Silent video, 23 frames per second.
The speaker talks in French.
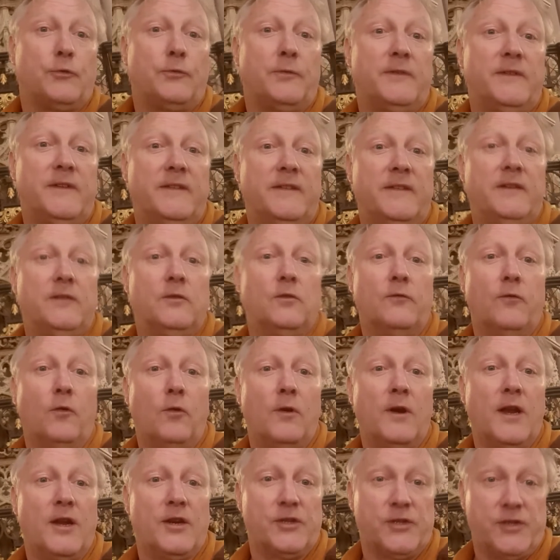je suis ici
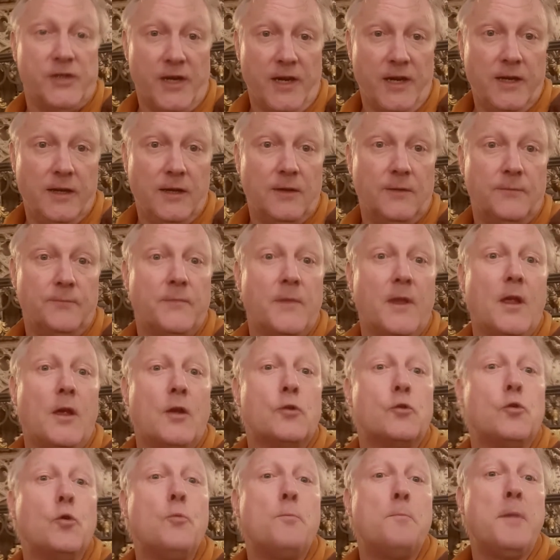devant la chair
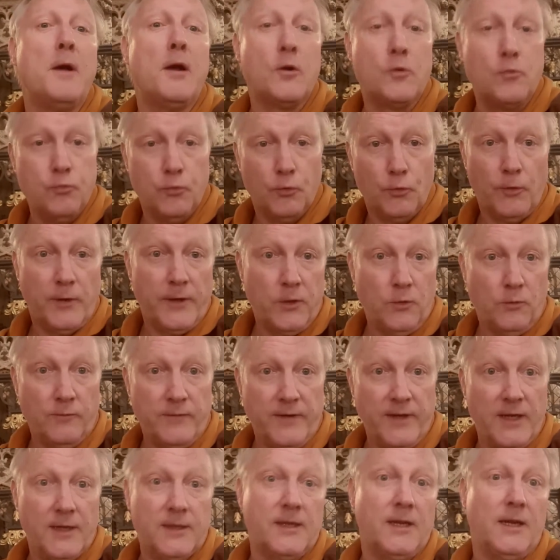que parcourt le rayon
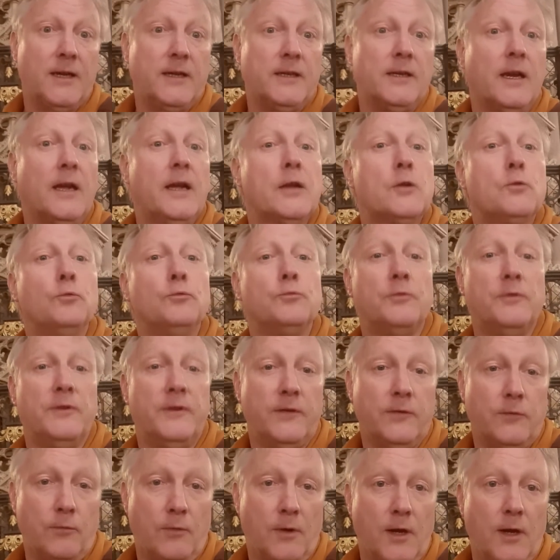vert, car il raconte une
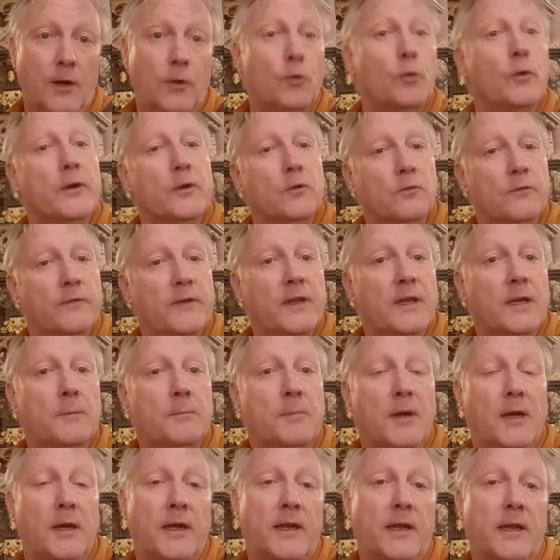histoire. Le rayon vert
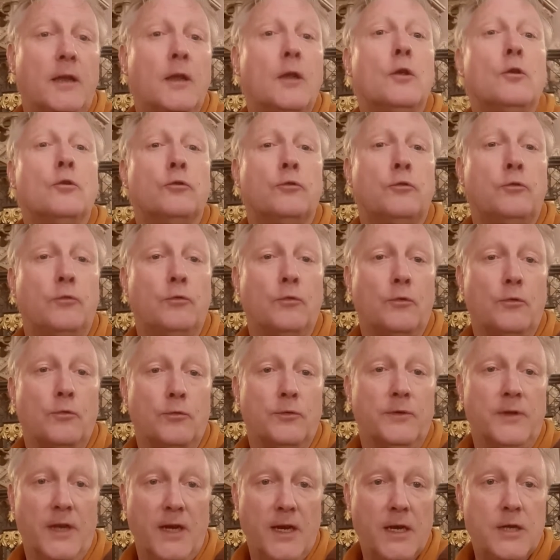apparaît sur
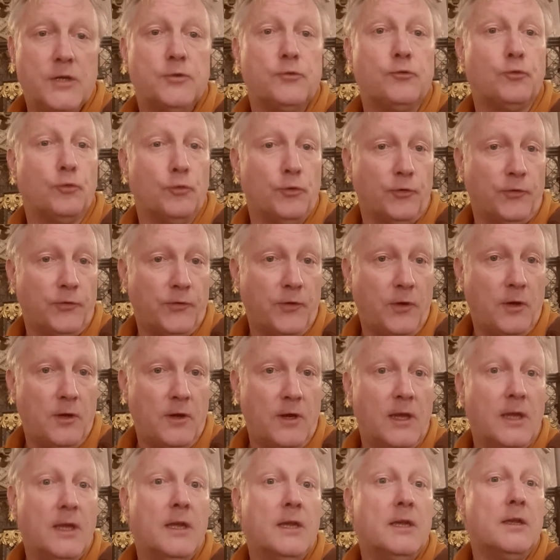le dallage, sur le
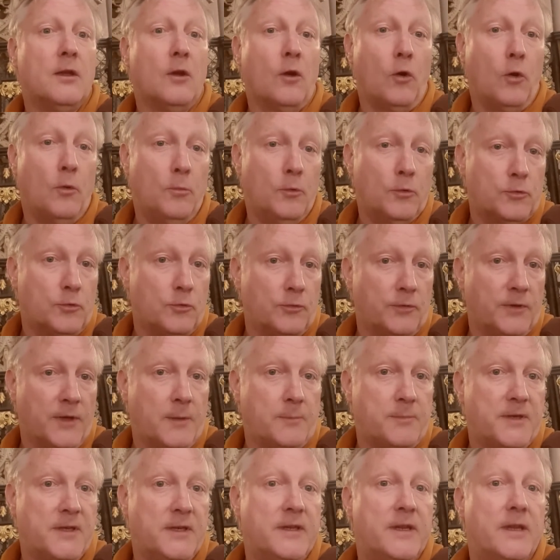sol, remonte le long d'un
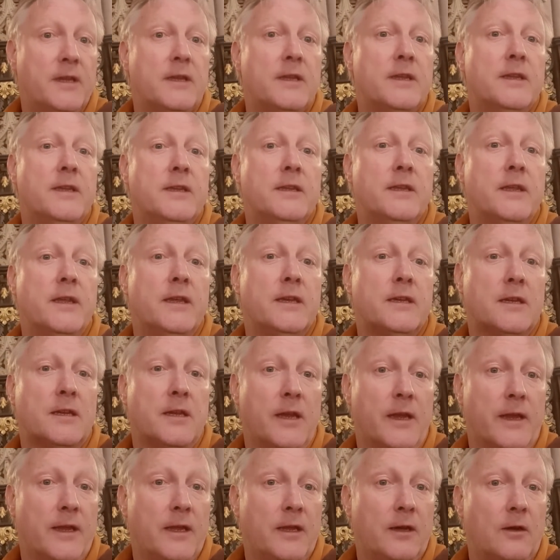pilier et
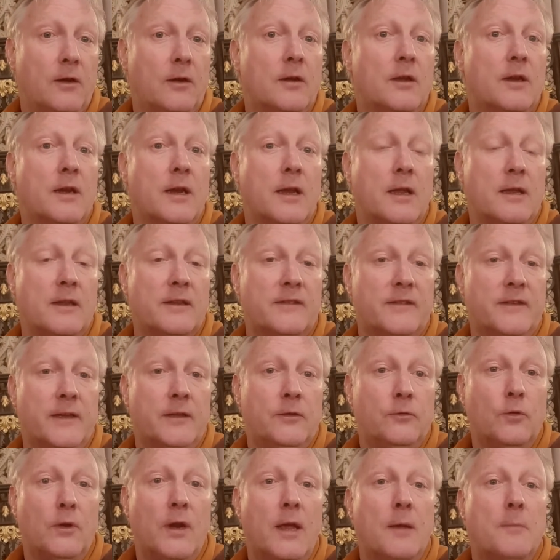éclaire la
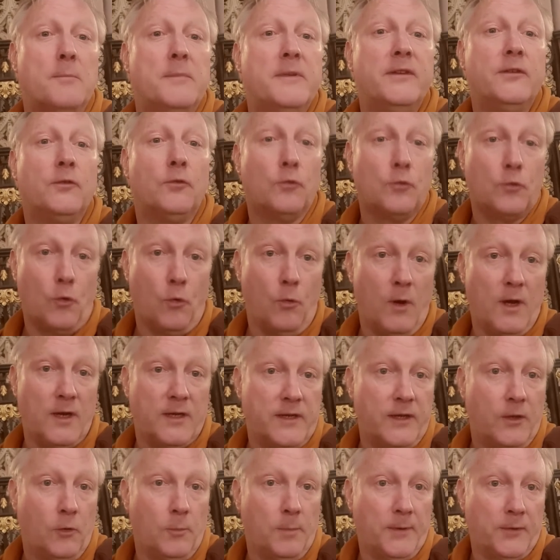scène de la mise en croix
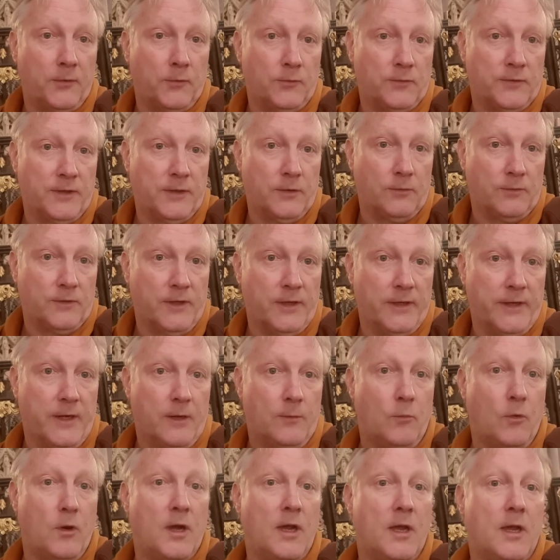qui est représentée donc derrière
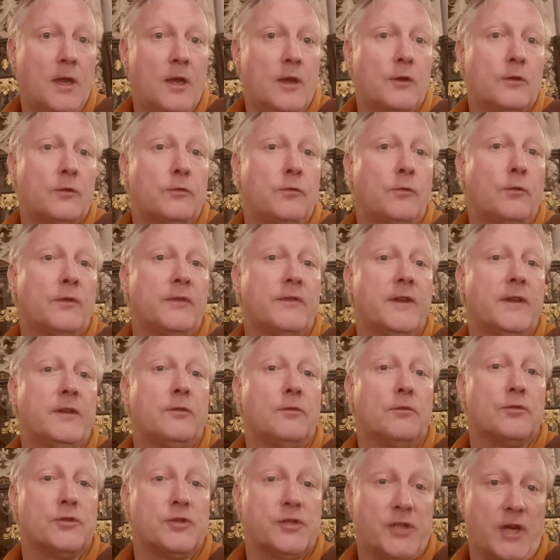moi sur
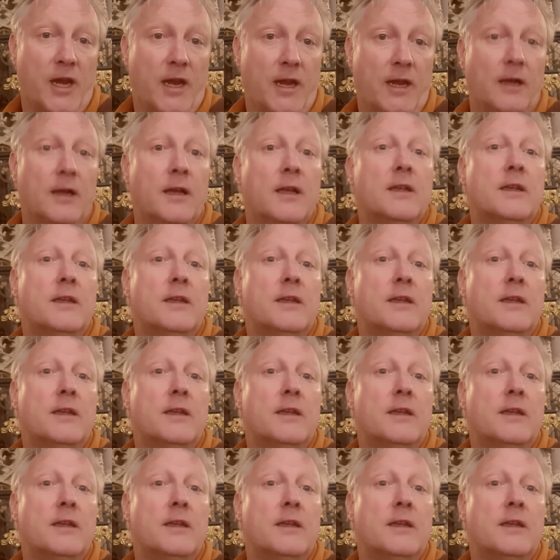cette chaire.